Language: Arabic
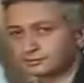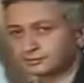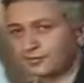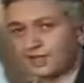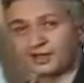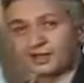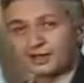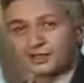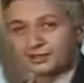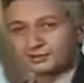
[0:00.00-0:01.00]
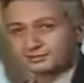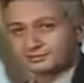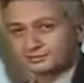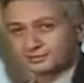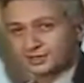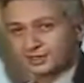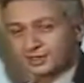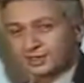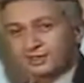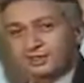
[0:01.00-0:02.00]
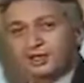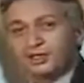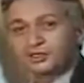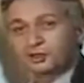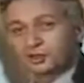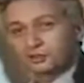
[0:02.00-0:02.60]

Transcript: ودي وإن كانت غريبة شوية على المشاهد